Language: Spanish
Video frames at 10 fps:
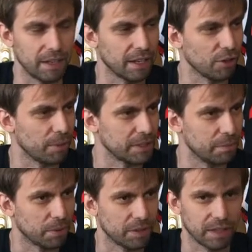que es lo más
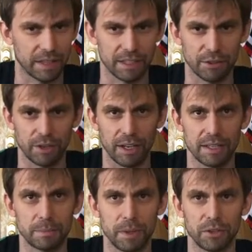importante, que es lo que
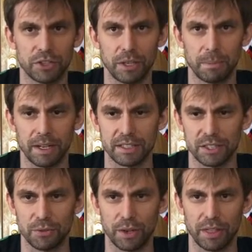les pido siempre, que se
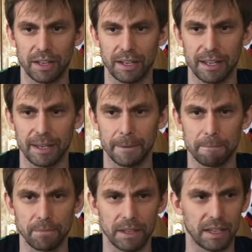esfuercen y que,
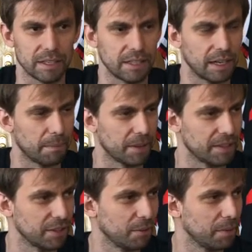y que sean capaces
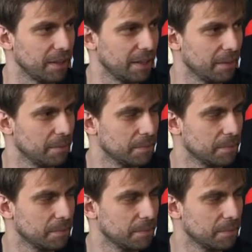de competir.